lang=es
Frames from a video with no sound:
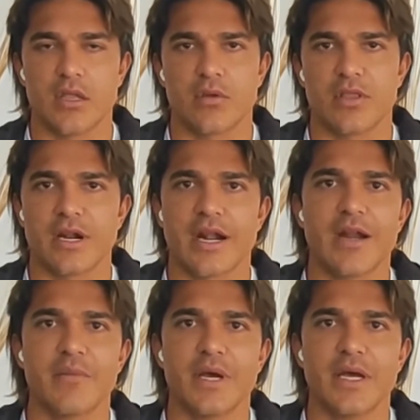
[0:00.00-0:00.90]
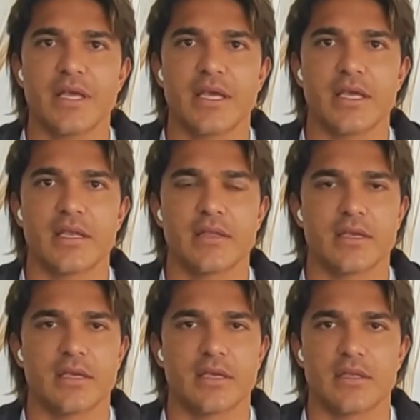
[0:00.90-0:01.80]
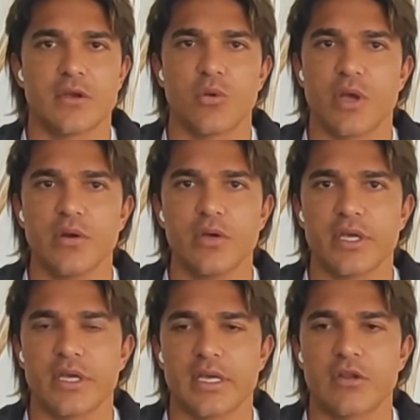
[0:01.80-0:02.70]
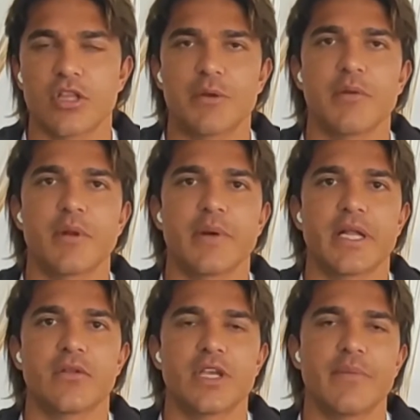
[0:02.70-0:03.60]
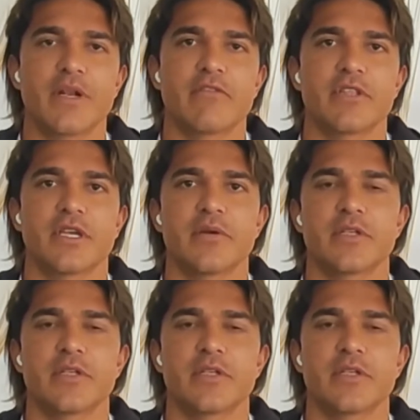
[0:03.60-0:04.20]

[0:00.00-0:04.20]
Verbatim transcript: nuestra arma de, de, juego y, lo estamos preparando ya para enfrentar a